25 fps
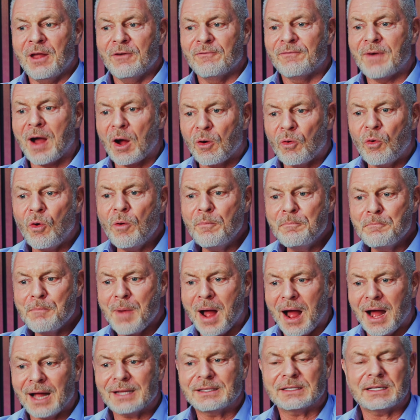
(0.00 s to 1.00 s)

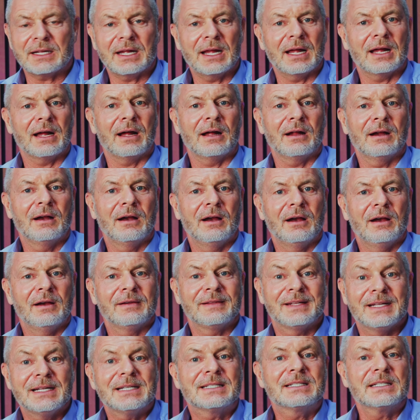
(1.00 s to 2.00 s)
Warum hat er
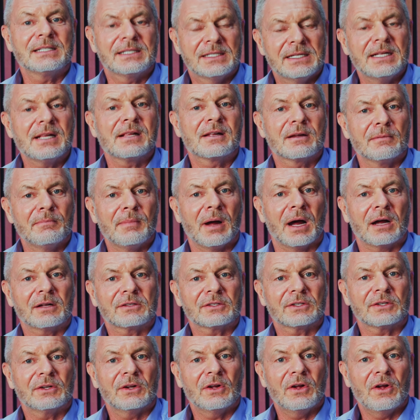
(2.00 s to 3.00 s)
diesen Deal
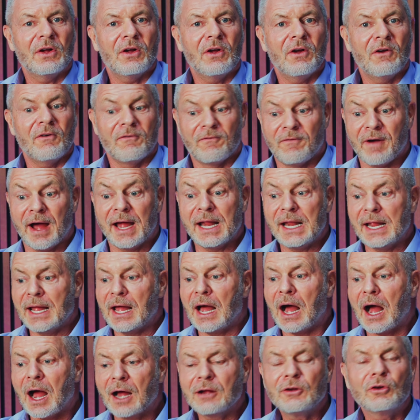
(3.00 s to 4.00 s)
gemacht? Weil
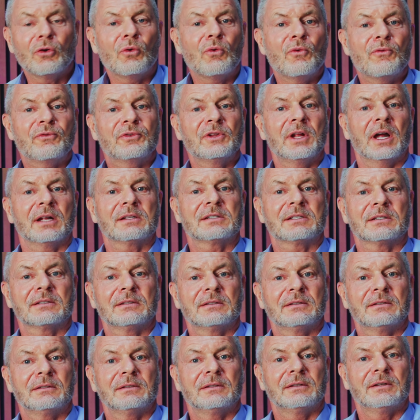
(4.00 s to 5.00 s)
er angerufen hat
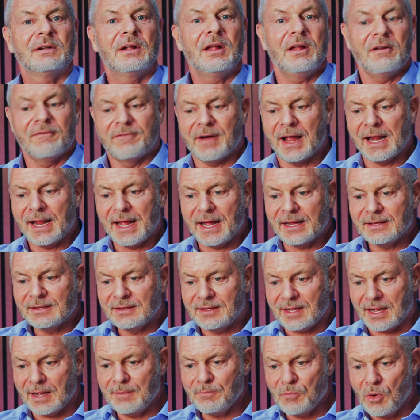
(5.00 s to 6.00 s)
weil er
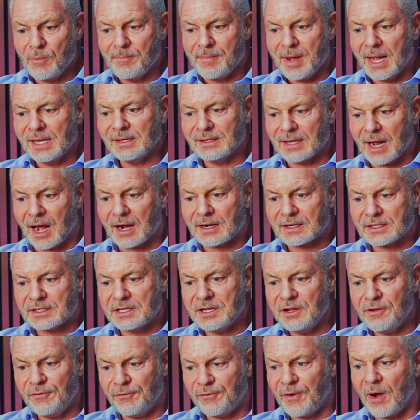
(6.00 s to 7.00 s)
in dem Moment
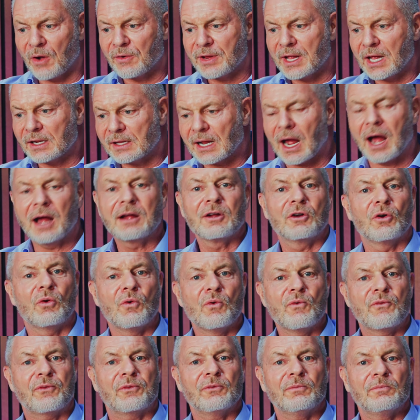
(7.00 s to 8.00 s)
aktiv war und er hat
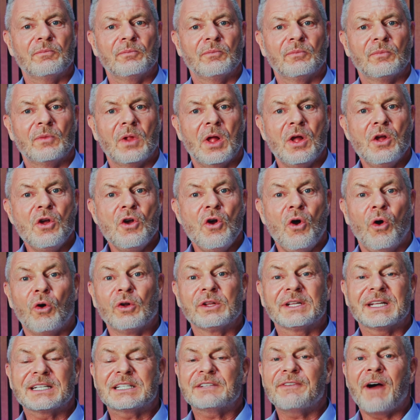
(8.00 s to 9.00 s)
angerufen.
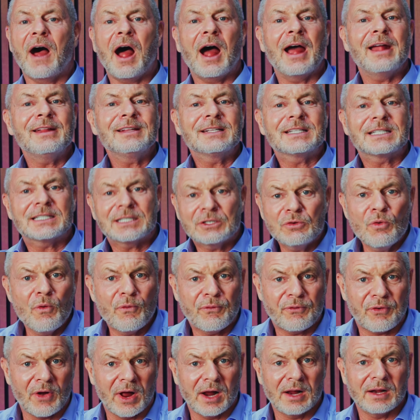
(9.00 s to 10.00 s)
Und es war ein
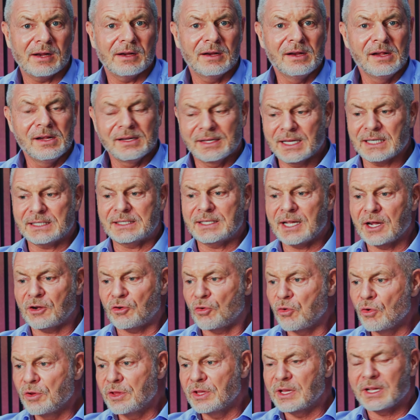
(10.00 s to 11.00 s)
Zufall, dass der
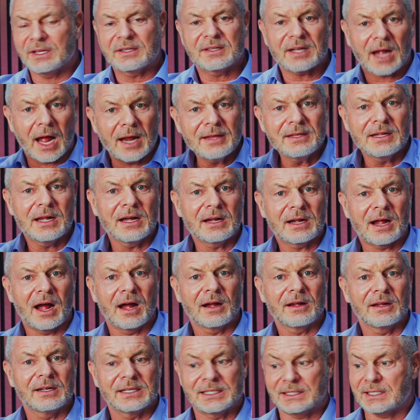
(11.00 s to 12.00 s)
Kunde
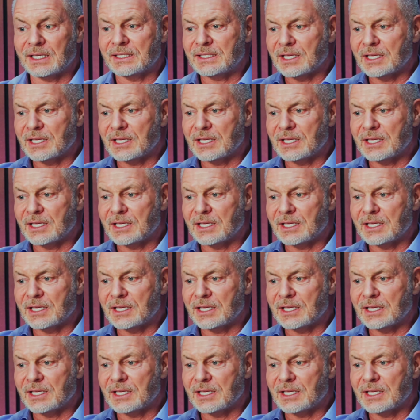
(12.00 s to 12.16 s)
drangegangen ist,